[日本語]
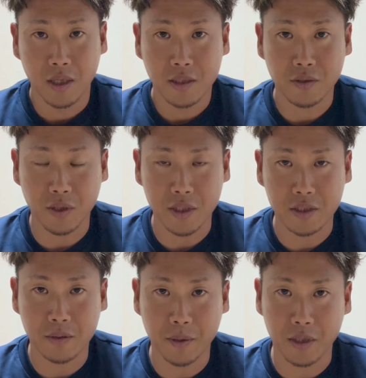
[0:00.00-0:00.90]
それに
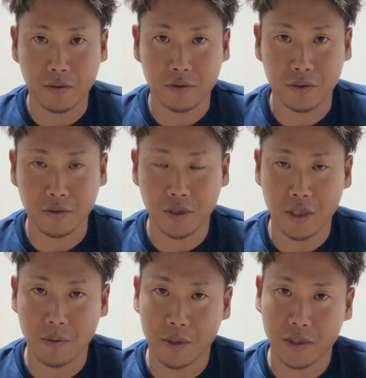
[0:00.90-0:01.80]
全てを注いで
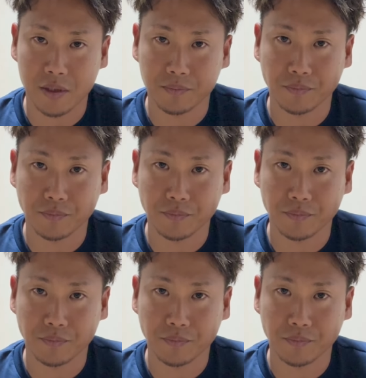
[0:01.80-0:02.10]
きました。